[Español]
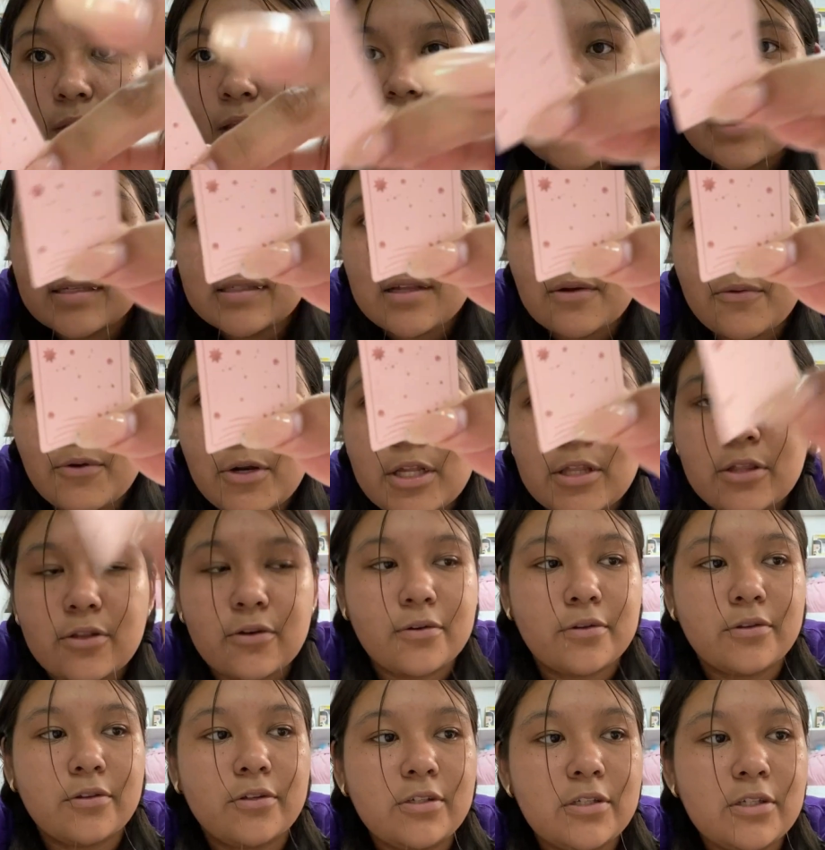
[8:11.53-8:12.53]
Está bonito.
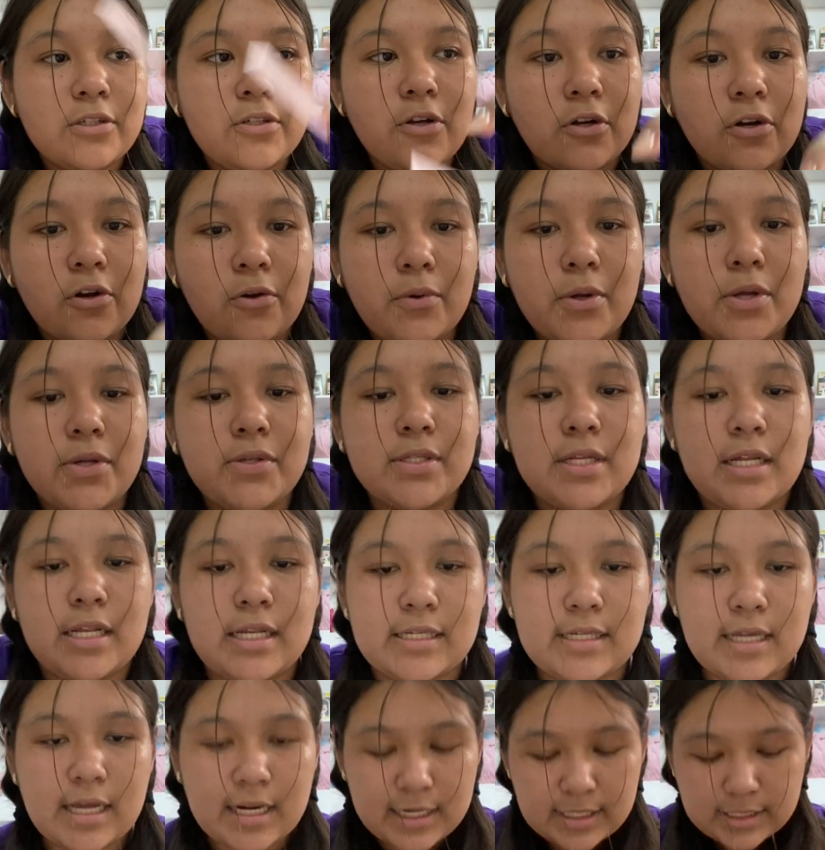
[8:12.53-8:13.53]
Entonces yo creo que voy a
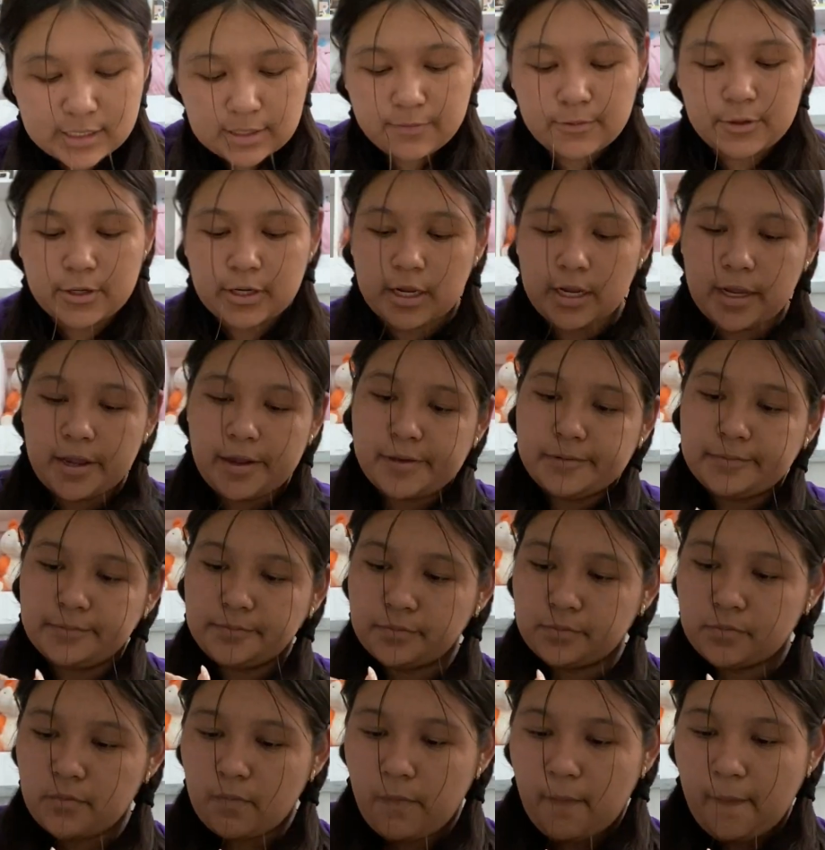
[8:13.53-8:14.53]
utilizar este porque...
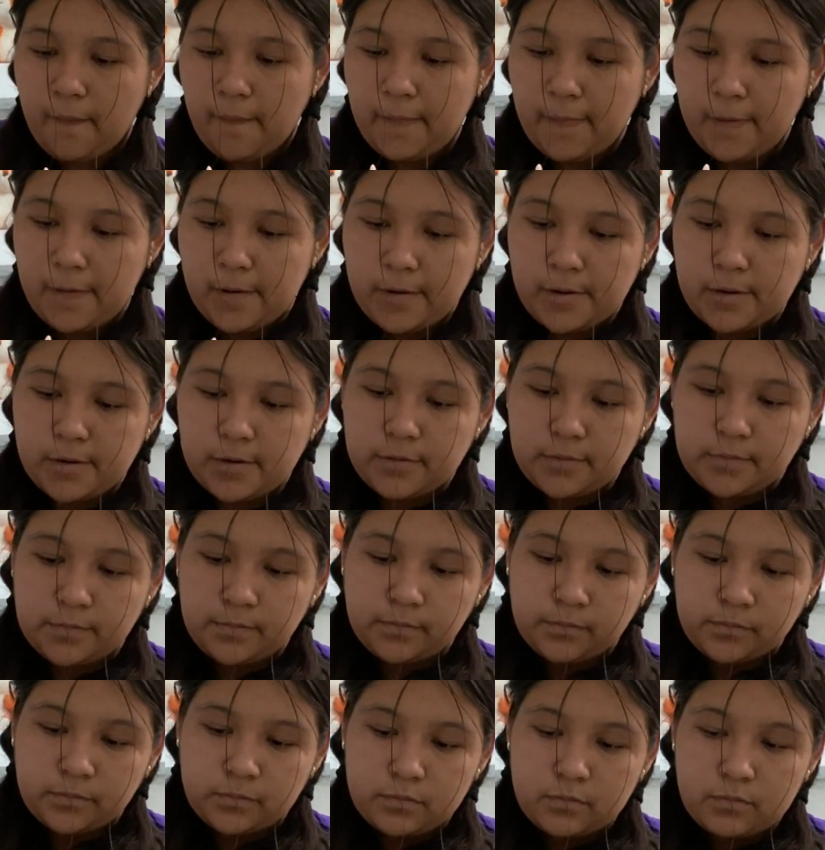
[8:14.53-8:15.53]

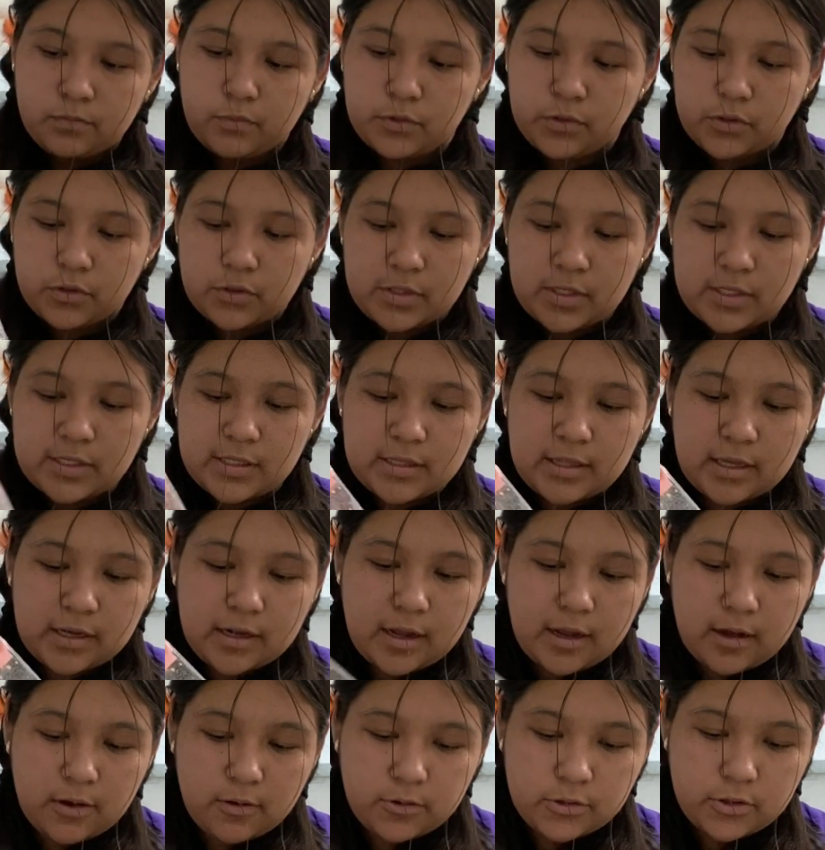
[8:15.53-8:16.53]
Pues no sé si
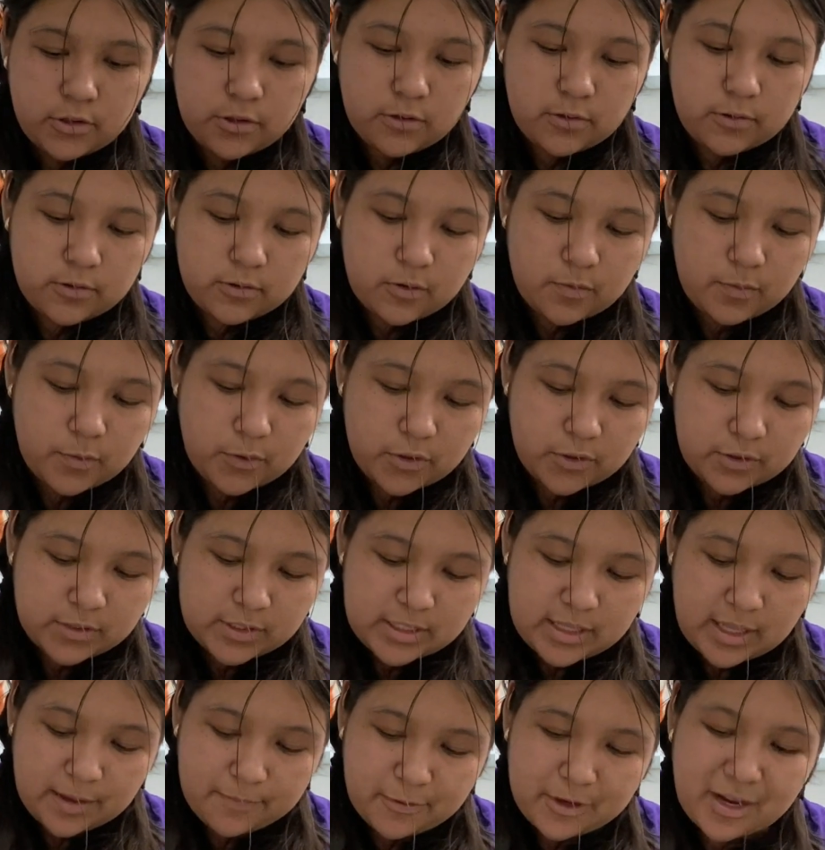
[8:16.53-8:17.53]
tenga otro como
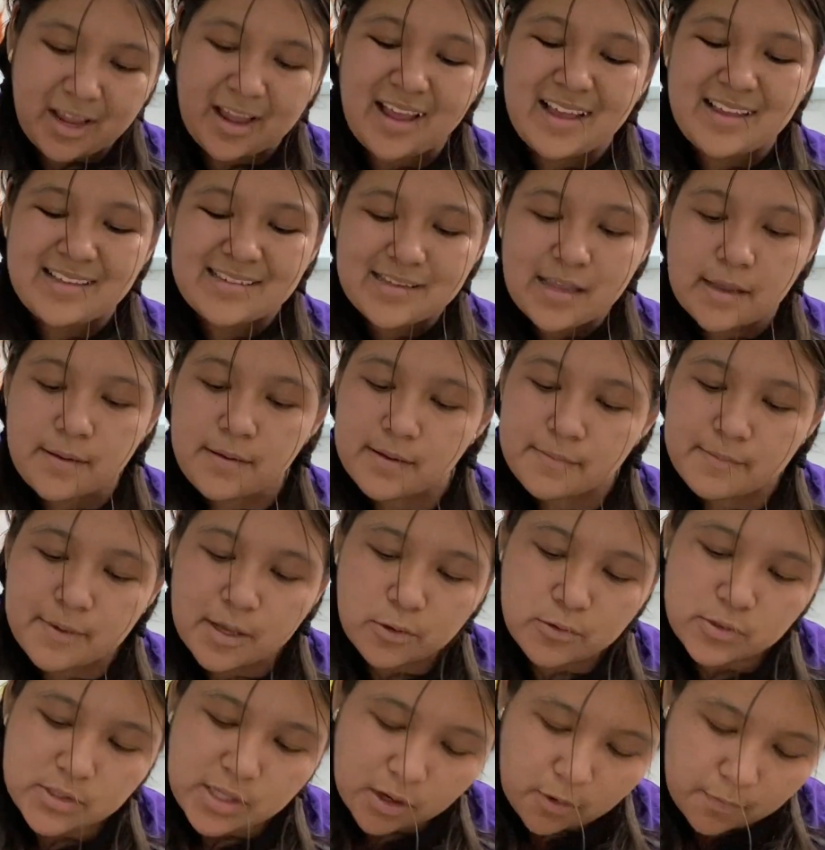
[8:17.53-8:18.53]
rosita. Porque es que me
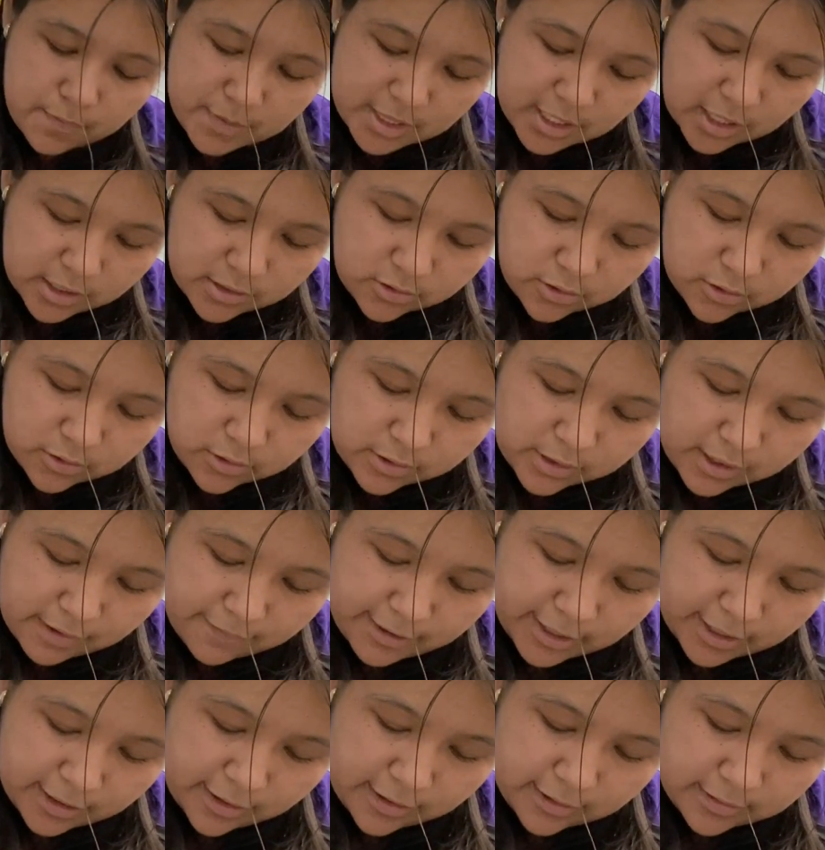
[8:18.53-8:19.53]
gusta combinar todo, la
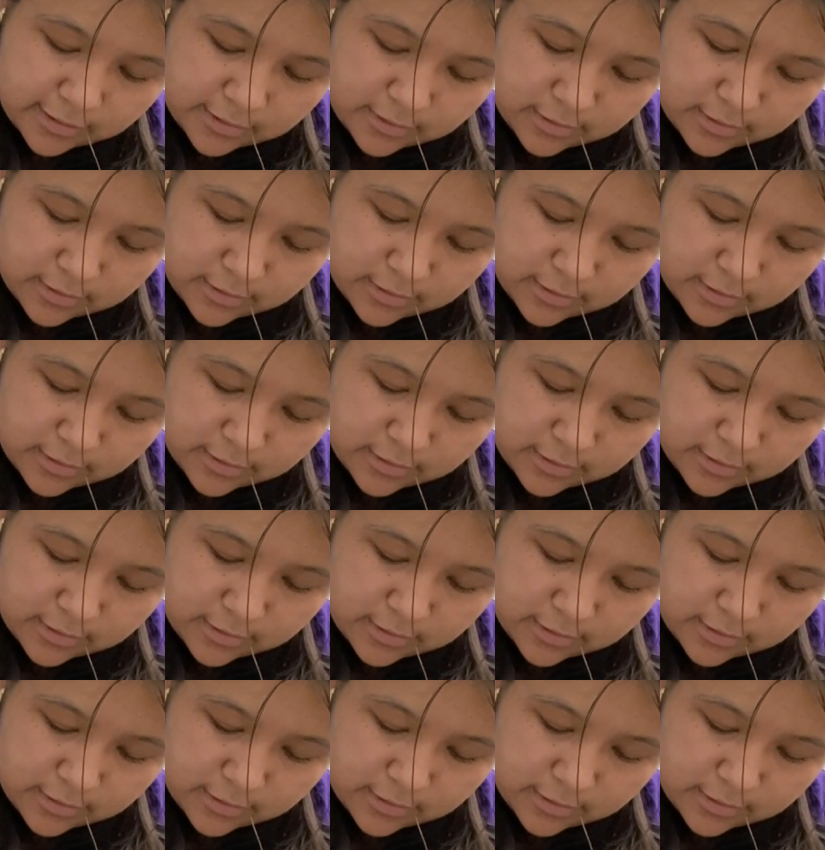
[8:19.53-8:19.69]
verdad.